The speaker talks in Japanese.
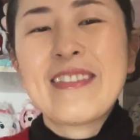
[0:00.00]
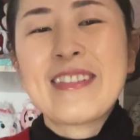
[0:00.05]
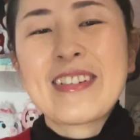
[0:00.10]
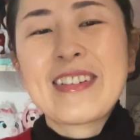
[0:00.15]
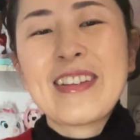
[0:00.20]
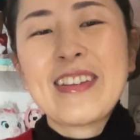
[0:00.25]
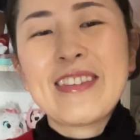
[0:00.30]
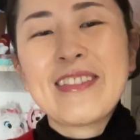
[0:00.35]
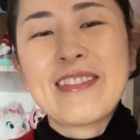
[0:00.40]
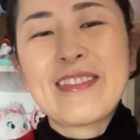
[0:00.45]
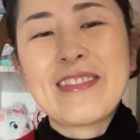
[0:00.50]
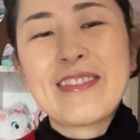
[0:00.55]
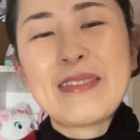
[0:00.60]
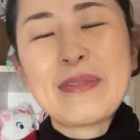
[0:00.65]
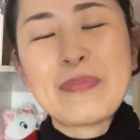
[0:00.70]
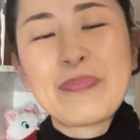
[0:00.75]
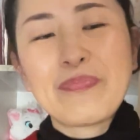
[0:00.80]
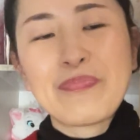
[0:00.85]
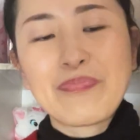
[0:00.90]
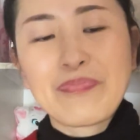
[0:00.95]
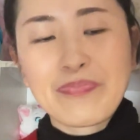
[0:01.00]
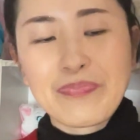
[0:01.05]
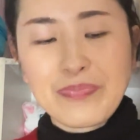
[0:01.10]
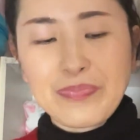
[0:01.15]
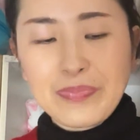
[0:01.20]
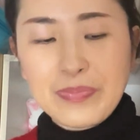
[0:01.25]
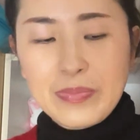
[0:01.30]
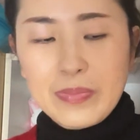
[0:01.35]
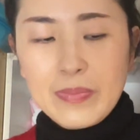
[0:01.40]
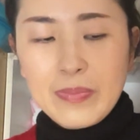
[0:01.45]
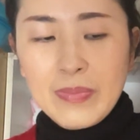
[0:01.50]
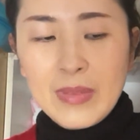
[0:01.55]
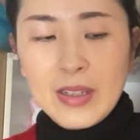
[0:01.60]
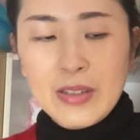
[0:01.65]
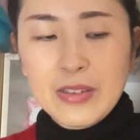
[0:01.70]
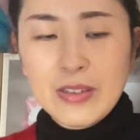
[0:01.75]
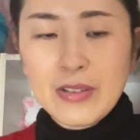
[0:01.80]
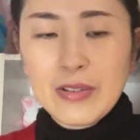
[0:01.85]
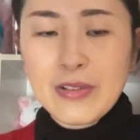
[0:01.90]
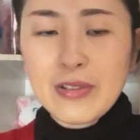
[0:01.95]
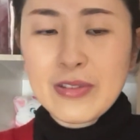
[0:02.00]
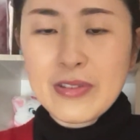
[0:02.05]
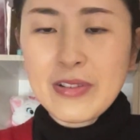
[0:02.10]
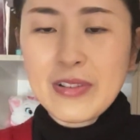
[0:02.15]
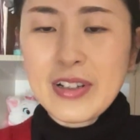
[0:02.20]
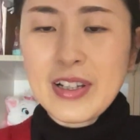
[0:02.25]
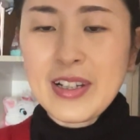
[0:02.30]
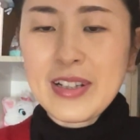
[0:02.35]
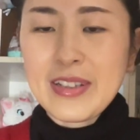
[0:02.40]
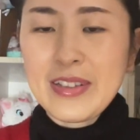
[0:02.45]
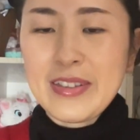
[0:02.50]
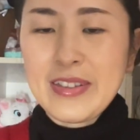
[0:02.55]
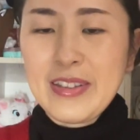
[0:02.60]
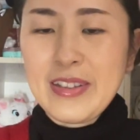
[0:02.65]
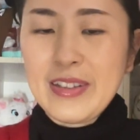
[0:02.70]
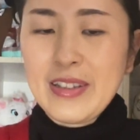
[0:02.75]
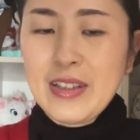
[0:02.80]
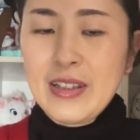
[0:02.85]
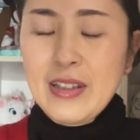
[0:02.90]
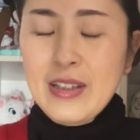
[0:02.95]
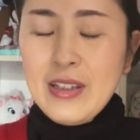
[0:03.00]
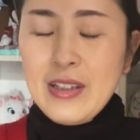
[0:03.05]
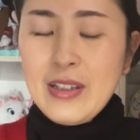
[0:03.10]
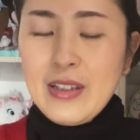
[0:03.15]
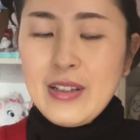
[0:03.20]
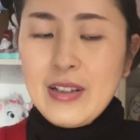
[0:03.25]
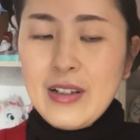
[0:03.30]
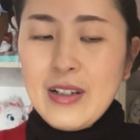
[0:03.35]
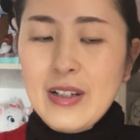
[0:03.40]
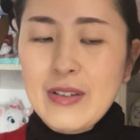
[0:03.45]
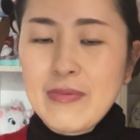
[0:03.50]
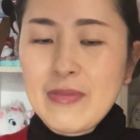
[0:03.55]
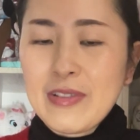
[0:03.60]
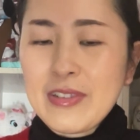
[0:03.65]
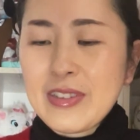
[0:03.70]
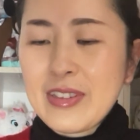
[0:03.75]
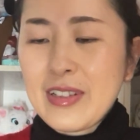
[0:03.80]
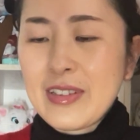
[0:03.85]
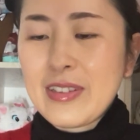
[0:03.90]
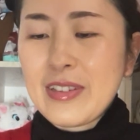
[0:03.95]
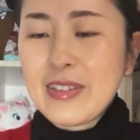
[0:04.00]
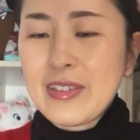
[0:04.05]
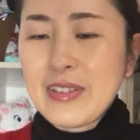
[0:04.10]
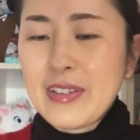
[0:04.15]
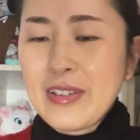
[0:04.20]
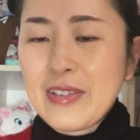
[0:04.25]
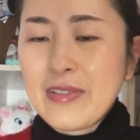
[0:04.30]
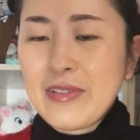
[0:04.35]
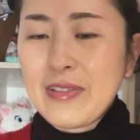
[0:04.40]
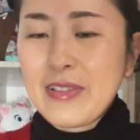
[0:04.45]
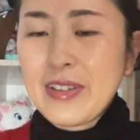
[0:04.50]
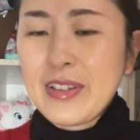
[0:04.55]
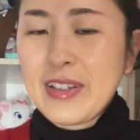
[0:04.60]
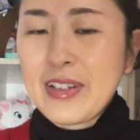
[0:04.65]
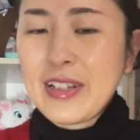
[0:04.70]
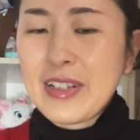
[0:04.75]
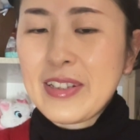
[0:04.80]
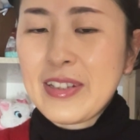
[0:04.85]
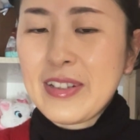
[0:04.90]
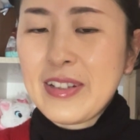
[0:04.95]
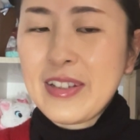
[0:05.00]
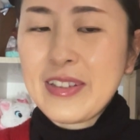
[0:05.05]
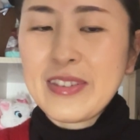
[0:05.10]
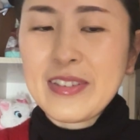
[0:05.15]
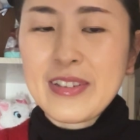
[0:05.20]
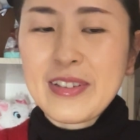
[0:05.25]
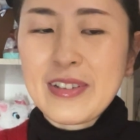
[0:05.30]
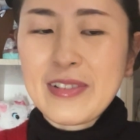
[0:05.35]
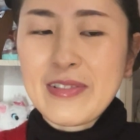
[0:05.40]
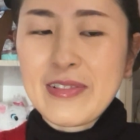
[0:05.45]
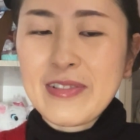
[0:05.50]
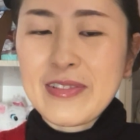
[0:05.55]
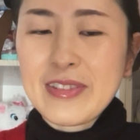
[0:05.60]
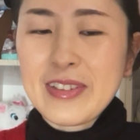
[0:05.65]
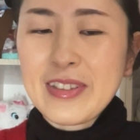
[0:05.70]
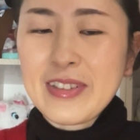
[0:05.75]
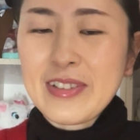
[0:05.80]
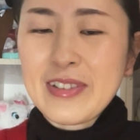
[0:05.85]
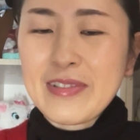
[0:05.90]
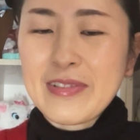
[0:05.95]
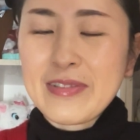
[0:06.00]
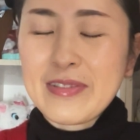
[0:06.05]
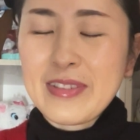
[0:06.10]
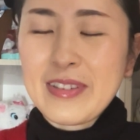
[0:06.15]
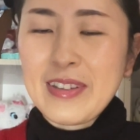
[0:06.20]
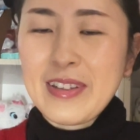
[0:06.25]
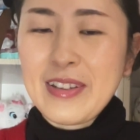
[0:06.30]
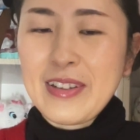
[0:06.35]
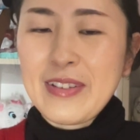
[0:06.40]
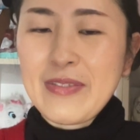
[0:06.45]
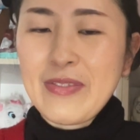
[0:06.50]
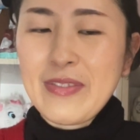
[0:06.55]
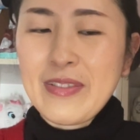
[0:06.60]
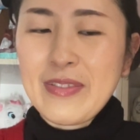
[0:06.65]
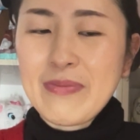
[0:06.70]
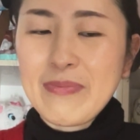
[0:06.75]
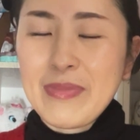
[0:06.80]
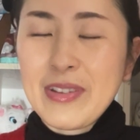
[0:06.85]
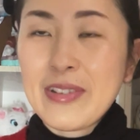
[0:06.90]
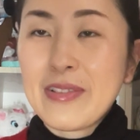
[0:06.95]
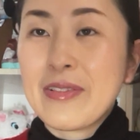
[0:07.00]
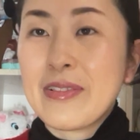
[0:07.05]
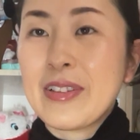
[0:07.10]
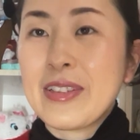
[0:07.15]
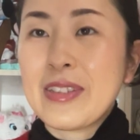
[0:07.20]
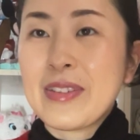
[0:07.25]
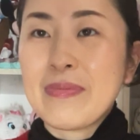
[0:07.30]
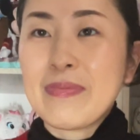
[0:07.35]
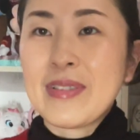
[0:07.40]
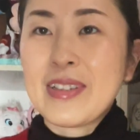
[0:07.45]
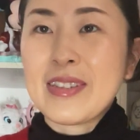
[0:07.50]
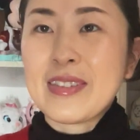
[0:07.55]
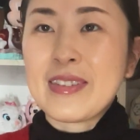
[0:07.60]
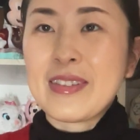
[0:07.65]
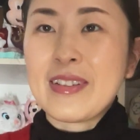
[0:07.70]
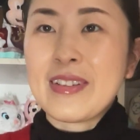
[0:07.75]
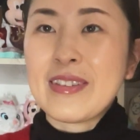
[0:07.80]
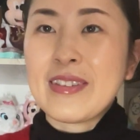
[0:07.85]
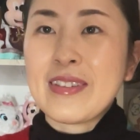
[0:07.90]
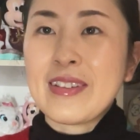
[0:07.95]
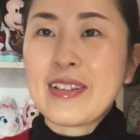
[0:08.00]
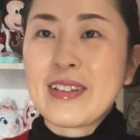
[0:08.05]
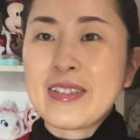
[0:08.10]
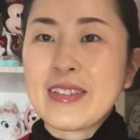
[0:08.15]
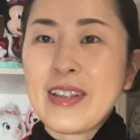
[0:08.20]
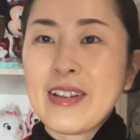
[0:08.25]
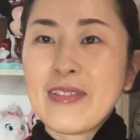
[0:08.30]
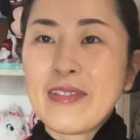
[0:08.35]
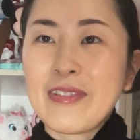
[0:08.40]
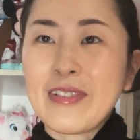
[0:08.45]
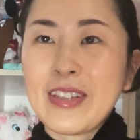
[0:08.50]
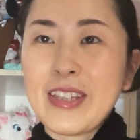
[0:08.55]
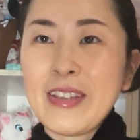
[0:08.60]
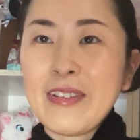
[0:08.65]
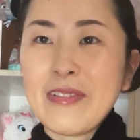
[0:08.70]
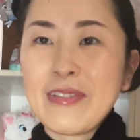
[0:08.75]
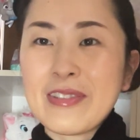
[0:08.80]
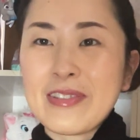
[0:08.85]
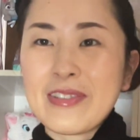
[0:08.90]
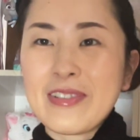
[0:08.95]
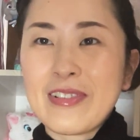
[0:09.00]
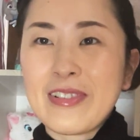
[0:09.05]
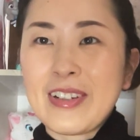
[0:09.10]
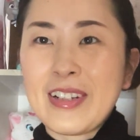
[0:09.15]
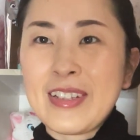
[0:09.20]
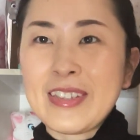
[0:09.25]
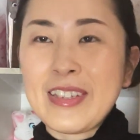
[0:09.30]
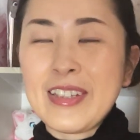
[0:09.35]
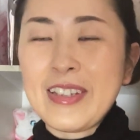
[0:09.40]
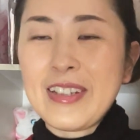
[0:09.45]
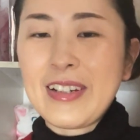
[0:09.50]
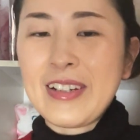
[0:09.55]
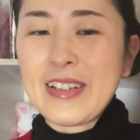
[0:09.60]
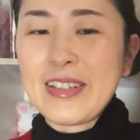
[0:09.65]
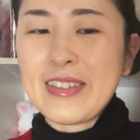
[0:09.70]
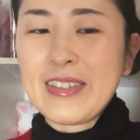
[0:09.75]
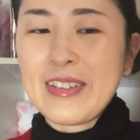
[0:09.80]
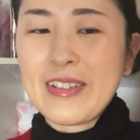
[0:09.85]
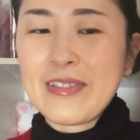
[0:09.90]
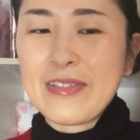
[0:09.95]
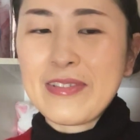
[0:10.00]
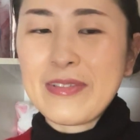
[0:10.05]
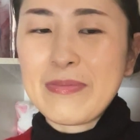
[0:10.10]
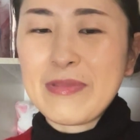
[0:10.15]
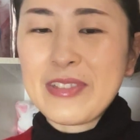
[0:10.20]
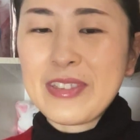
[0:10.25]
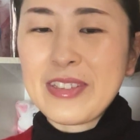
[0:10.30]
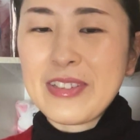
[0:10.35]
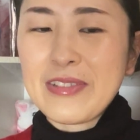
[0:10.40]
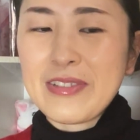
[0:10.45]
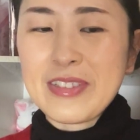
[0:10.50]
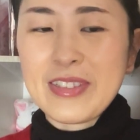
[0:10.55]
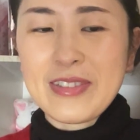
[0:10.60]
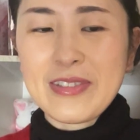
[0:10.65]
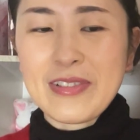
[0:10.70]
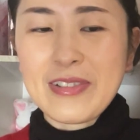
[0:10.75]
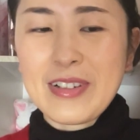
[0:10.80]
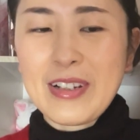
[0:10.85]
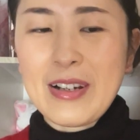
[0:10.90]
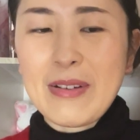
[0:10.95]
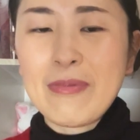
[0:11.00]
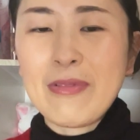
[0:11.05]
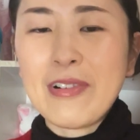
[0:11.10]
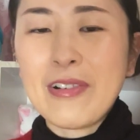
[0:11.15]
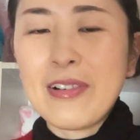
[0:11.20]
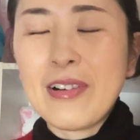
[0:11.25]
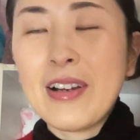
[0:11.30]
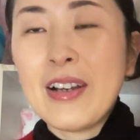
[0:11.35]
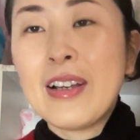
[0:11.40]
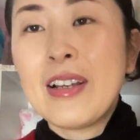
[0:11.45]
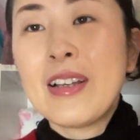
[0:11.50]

昨日仕事帰りに買い物したんですけど意外にレジが混んでなくてびっくりしましたなんか結構イオンとかに入ってる無印とかも